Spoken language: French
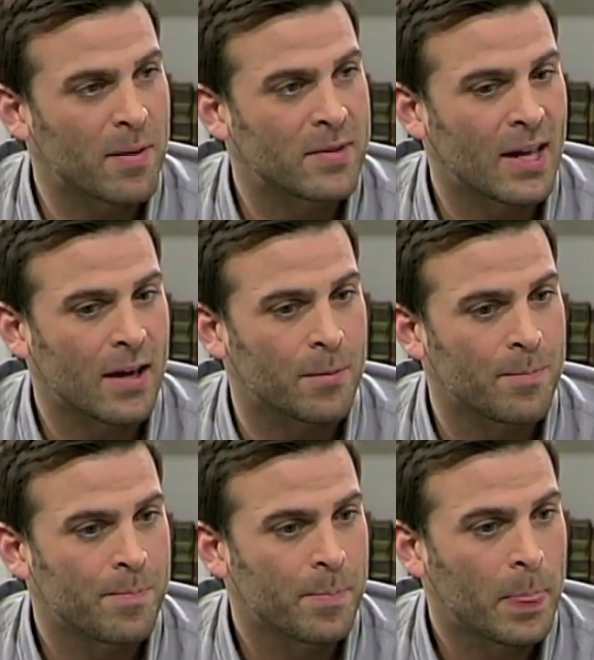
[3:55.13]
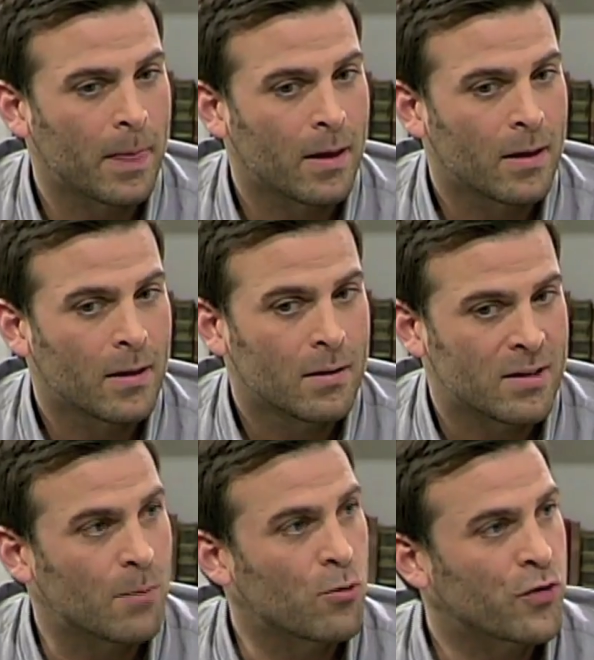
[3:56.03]
en même temps,
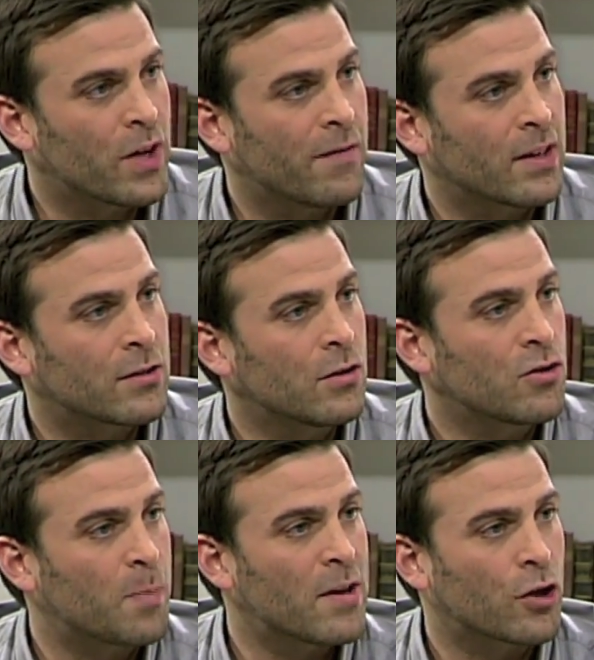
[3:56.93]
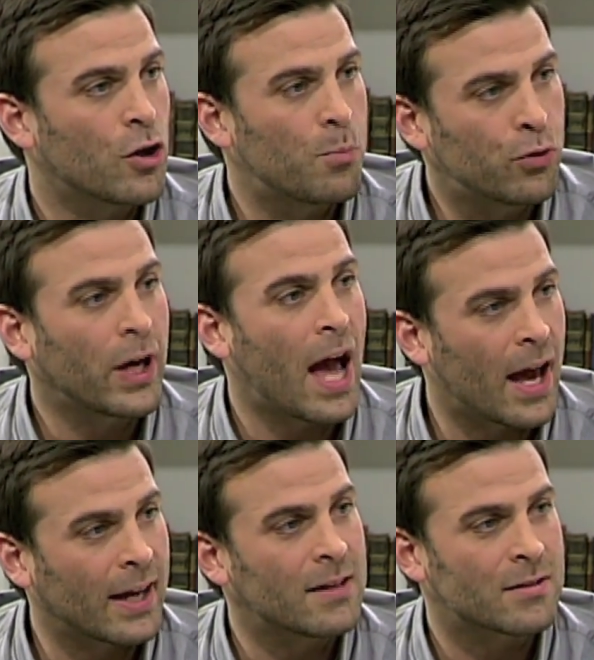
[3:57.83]
moi je finis avec ça, je pense que le plus
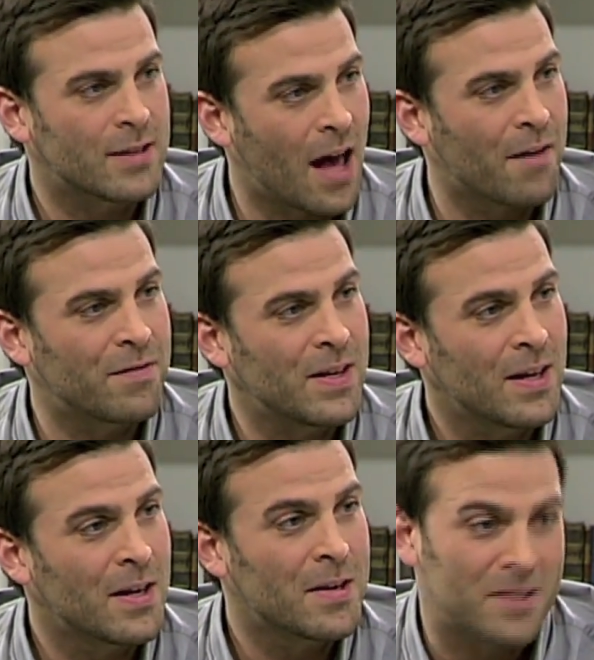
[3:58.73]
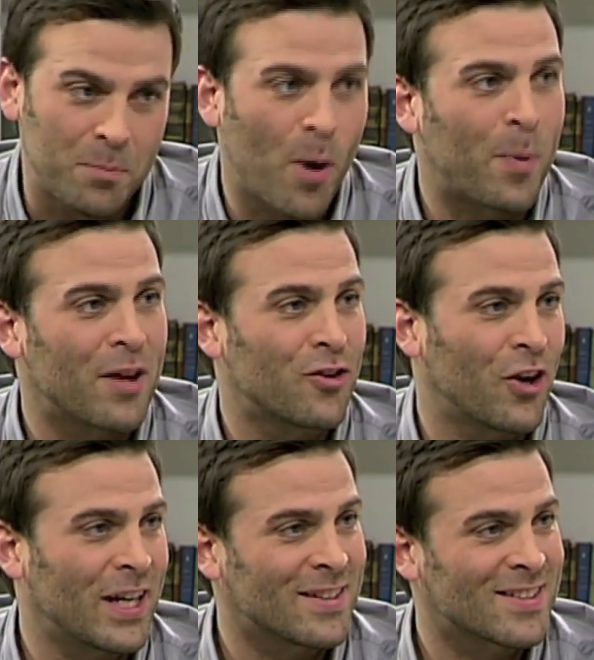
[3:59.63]
grand risque dans la vie, c'est de ne pas prendre de
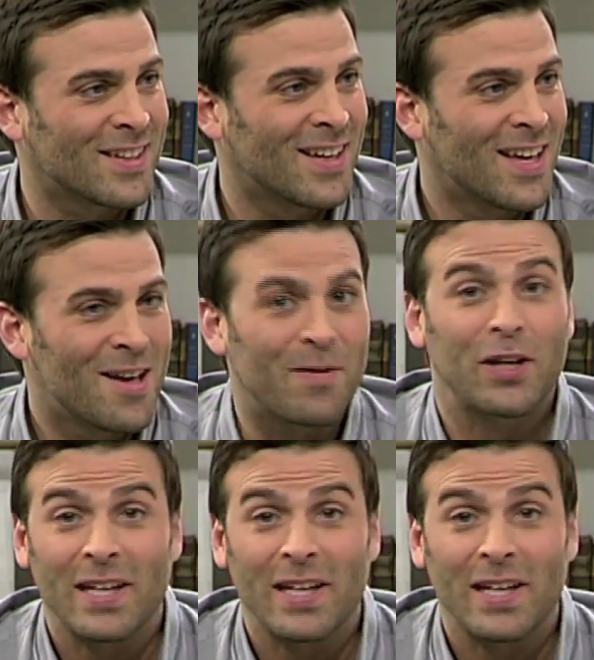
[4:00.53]
risque. Ah, oh,